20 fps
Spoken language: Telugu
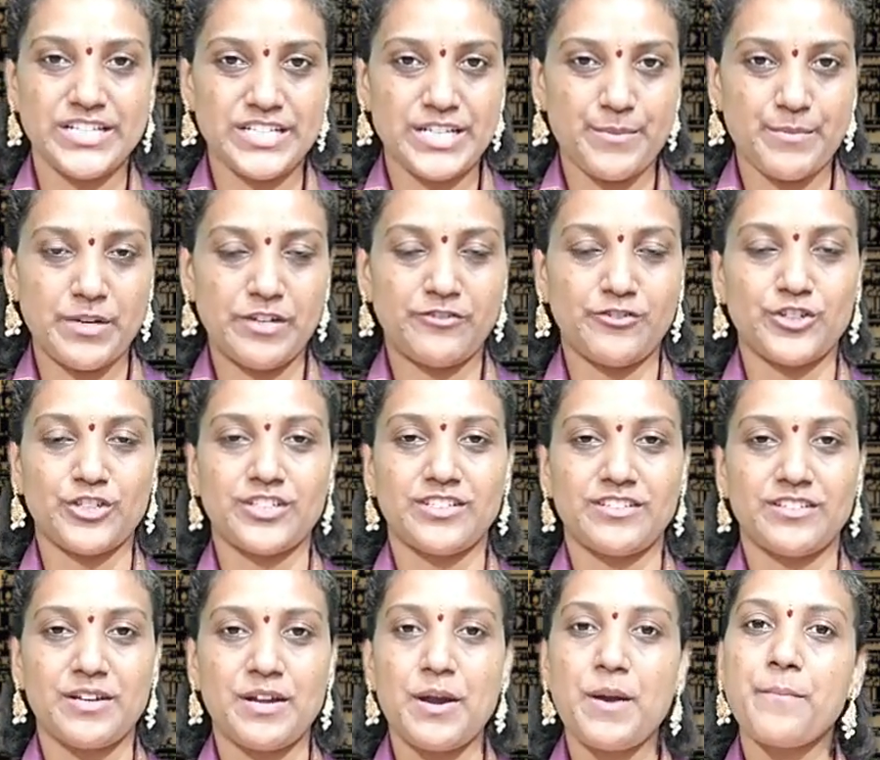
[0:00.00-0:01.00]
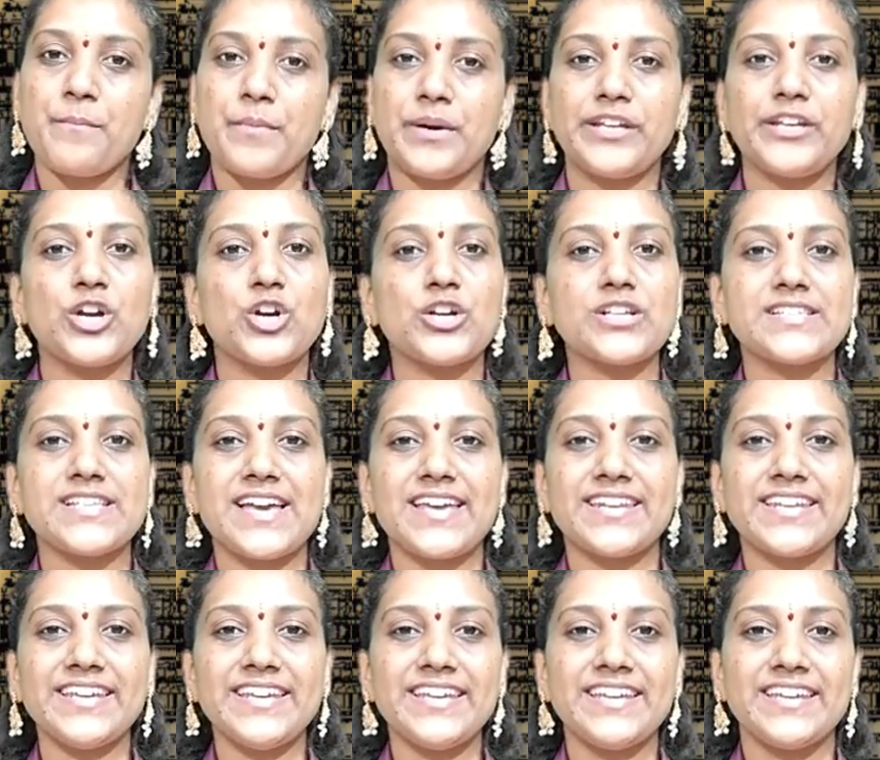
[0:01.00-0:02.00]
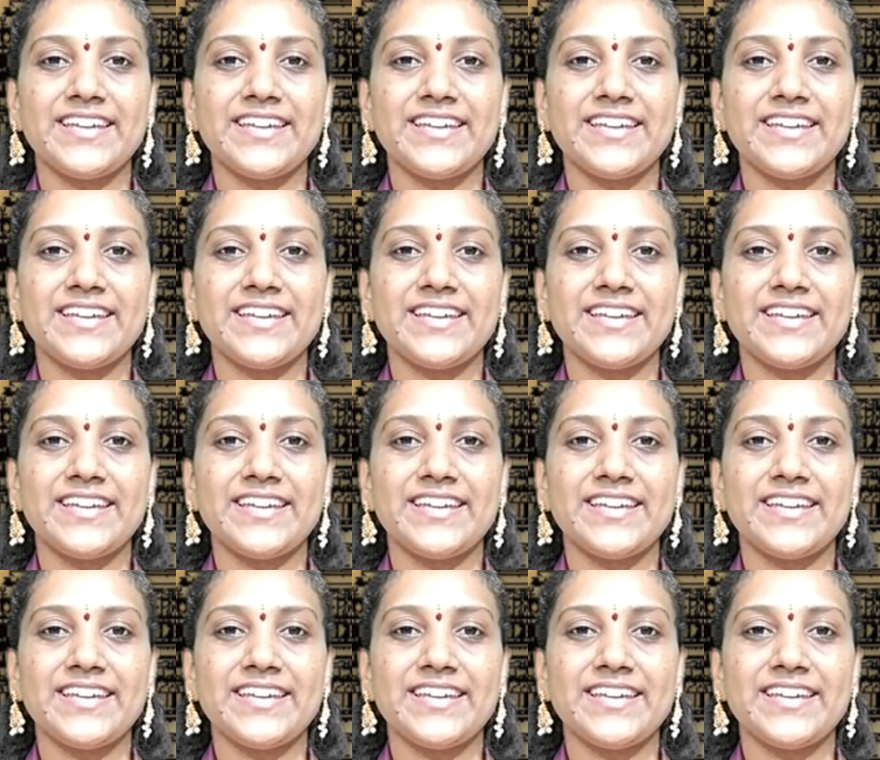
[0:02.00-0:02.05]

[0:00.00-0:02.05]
డబల్ ఫోర్ మరి ఒకసారి